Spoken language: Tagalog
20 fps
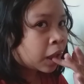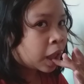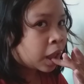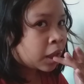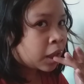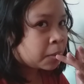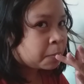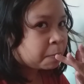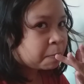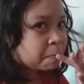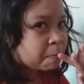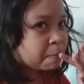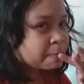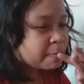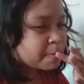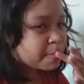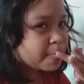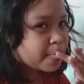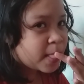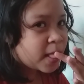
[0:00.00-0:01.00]
Dile,
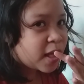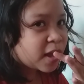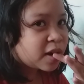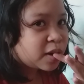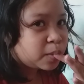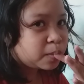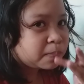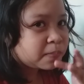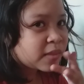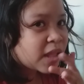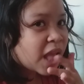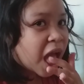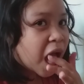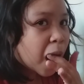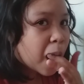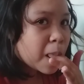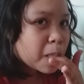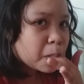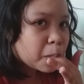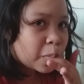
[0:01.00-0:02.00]
kay guroy
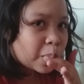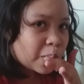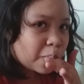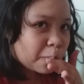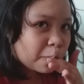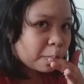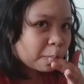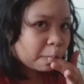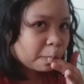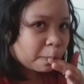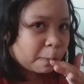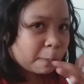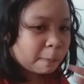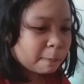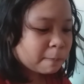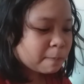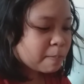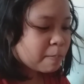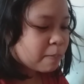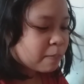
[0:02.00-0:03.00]
man imo, laki
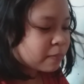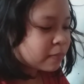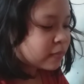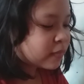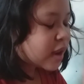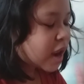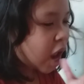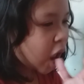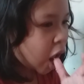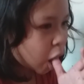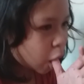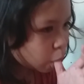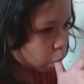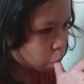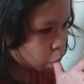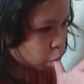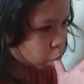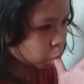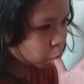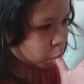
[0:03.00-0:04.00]
ka.
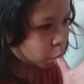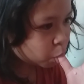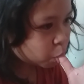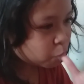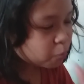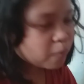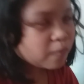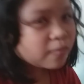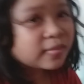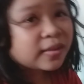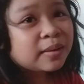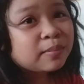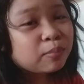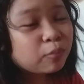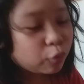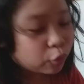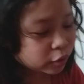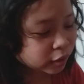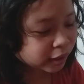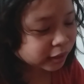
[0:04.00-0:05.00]
Ang bay, lukdo
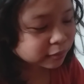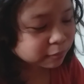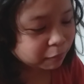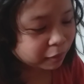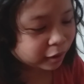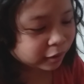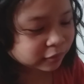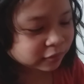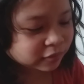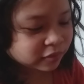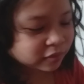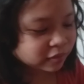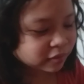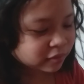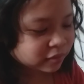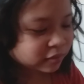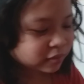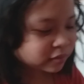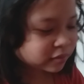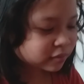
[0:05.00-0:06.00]
o. Oh. Bukat man.
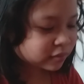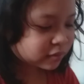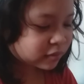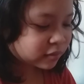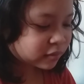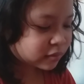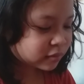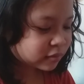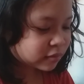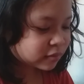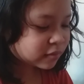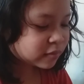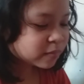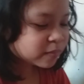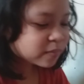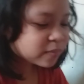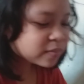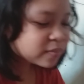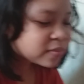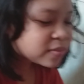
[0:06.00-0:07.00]
Eh,
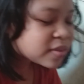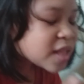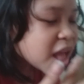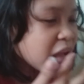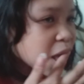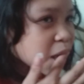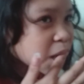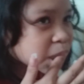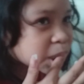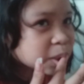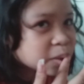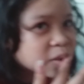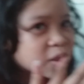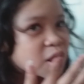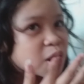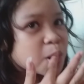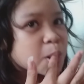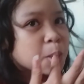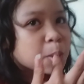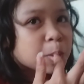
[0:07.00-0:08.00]
lukdo.
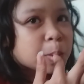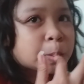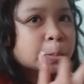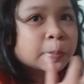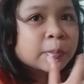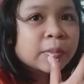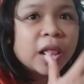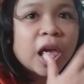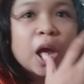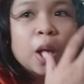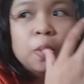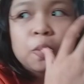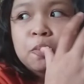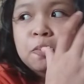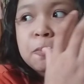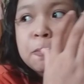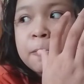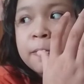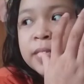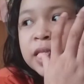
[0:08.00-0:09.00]
Magbutang og
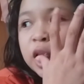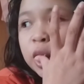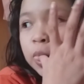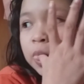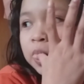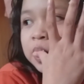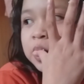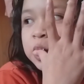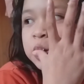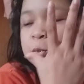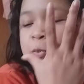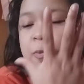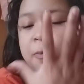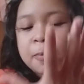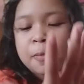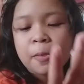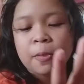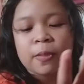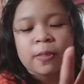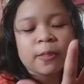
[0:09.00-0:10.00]
loko.
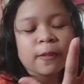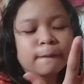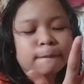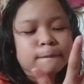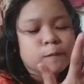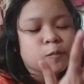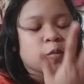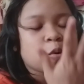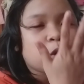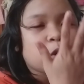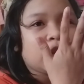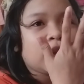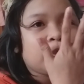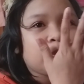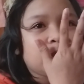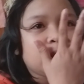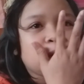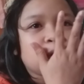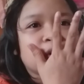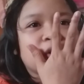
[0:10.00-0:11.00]
Wala
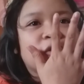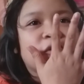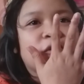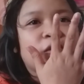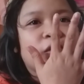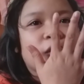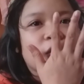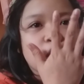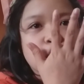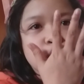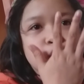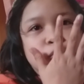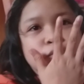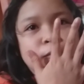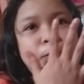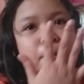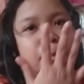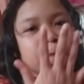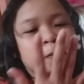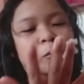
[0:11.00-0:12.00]
may loko.
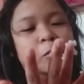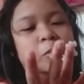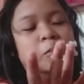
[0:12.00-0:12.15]
Nya.